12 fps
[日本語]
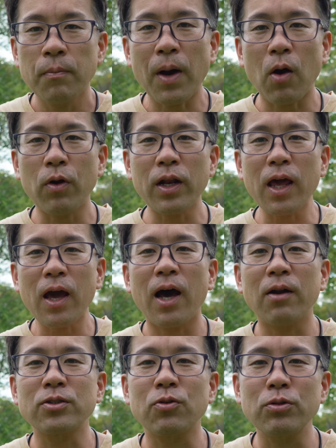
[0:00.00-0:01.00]
まあ、これね、
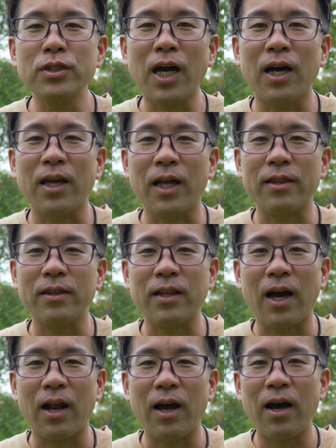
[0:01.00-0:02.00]
あの、長時間やっ
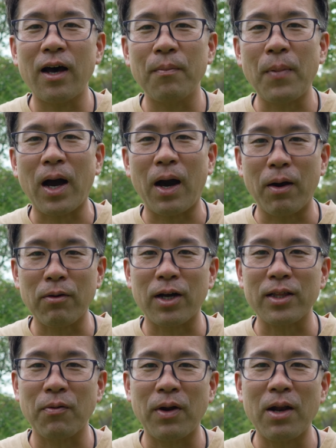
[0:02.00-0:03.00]
たから、まあ、変わる
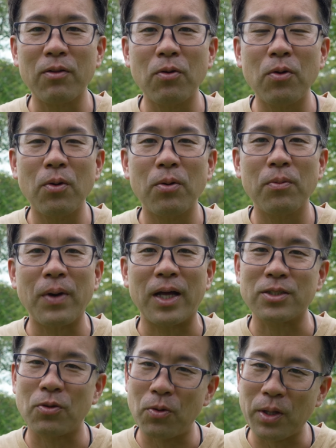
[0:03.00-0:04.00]
かって言われると、
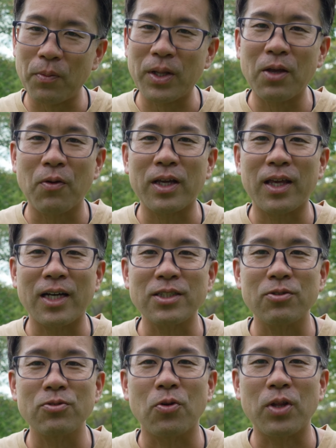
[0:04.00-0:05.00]
まあ、そうでもないような気が
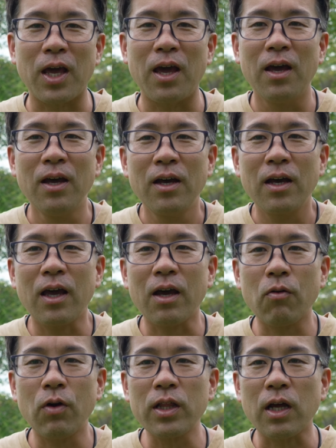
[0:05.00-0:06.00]
するので、
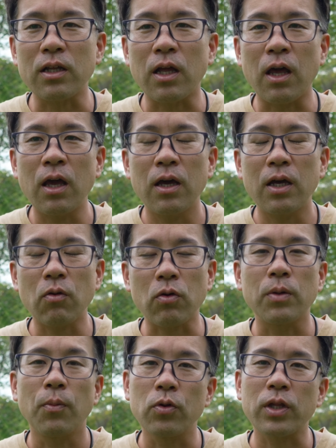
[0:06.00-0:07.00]
えー、この辺りでね、
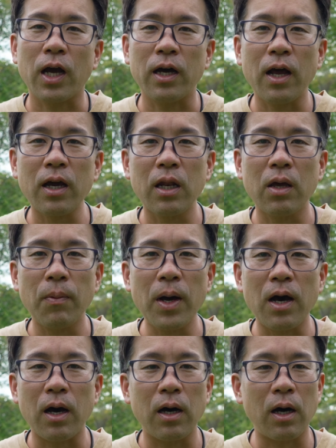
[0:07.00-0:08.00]
特に問題がなけれ
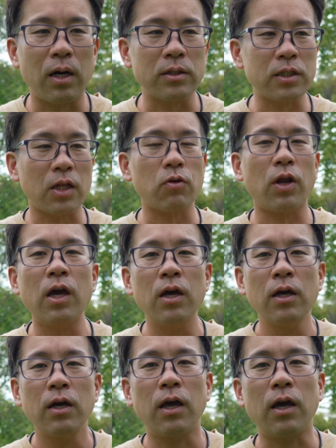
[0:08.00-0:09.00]
ば、あちゃんとね、
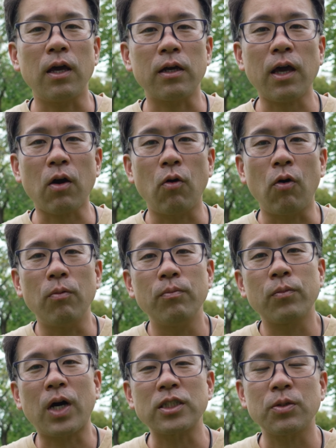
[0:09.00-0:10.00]
えー、結構
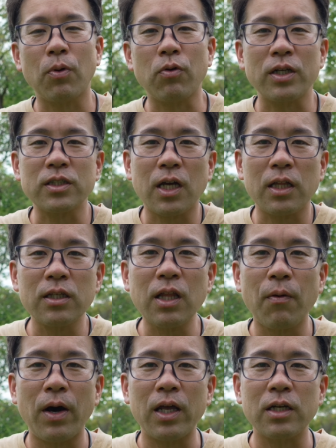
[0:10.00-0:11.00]
昔僕が使って
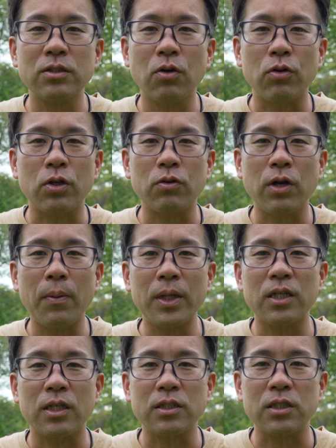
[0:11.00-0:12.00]
たワイヤレス号に比
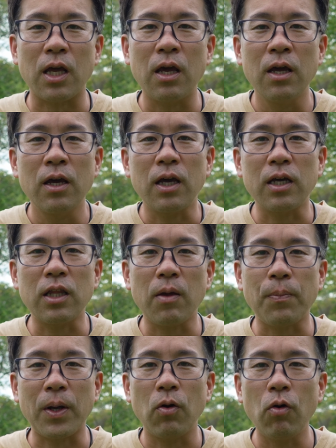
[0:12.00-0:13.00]
べてですね、え
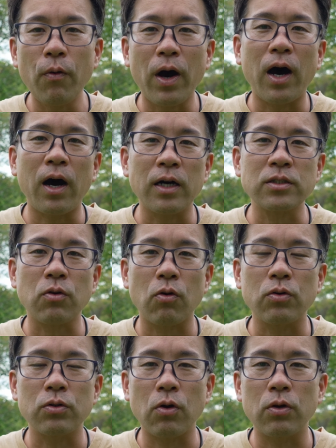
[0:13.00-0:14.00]
電波の方はす
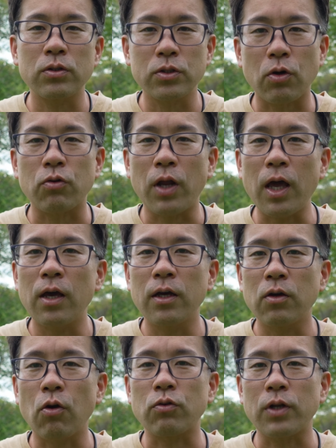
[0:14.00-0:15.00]
ごく強くね、
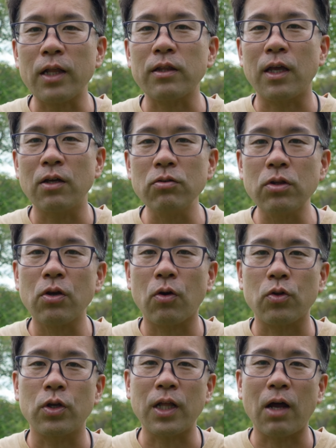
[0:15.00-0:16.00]
良くなっているっていう
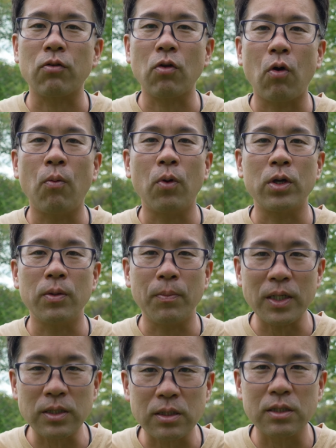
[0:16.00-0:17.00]
ことになると思い
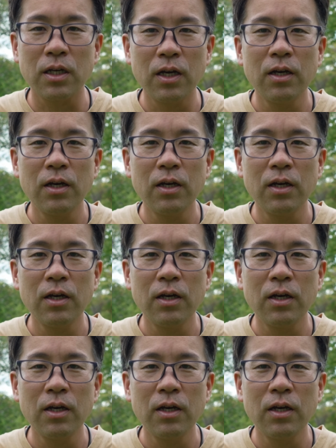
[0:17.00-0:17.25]
ます。